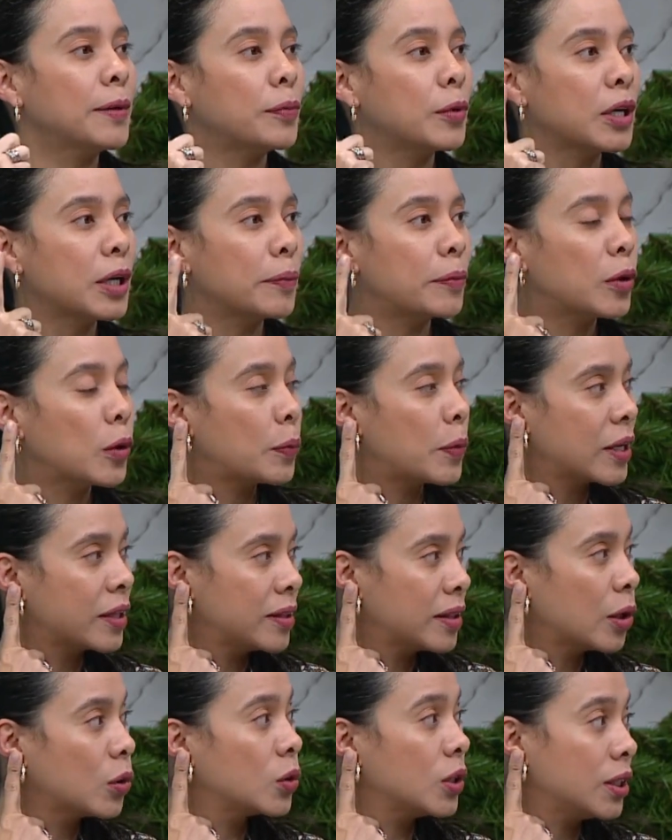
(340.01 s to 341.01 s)
ahí por ejemplo,
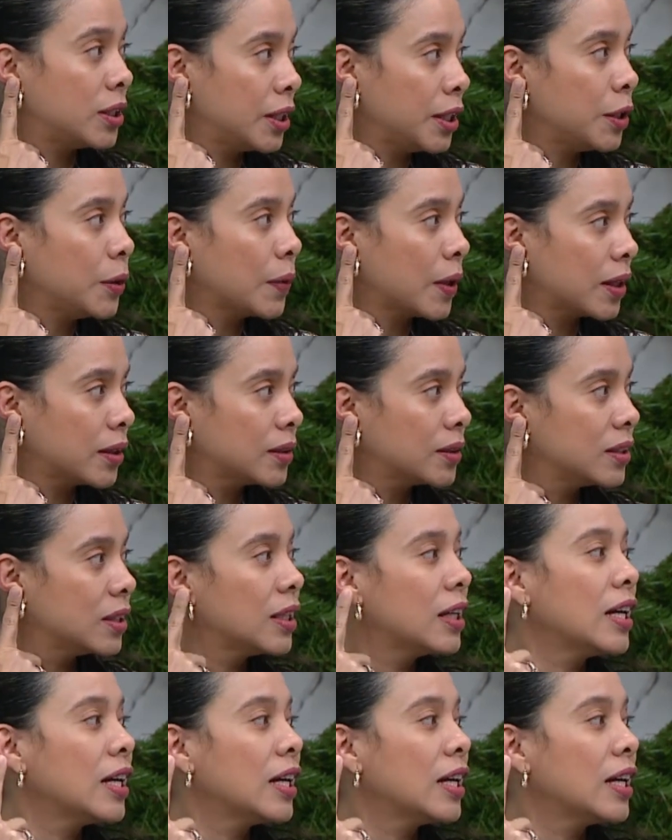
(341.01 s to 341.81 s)
pérdida auditiva,